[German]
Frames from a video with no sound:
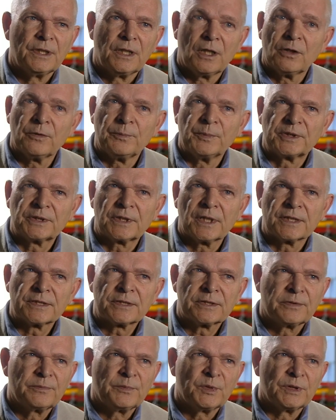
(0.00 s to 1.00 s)
auch mit
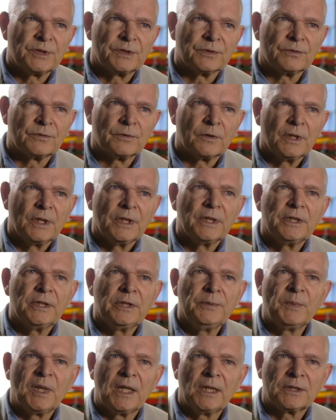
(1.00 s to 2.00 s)
geistigen Behinderungen,
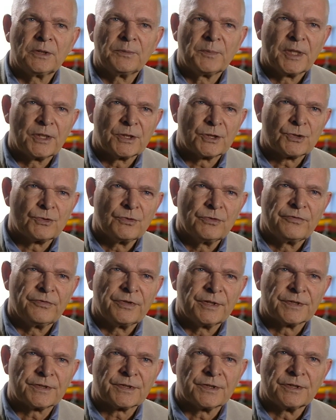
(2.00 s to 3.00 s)
im allgemeinen
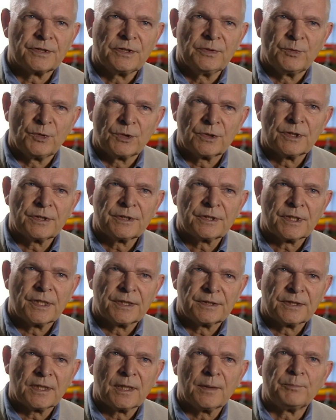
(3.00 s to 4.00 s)
Schulwesen die
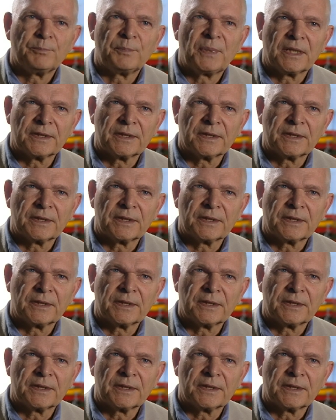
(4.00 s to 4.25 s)
Möglichkeit haben,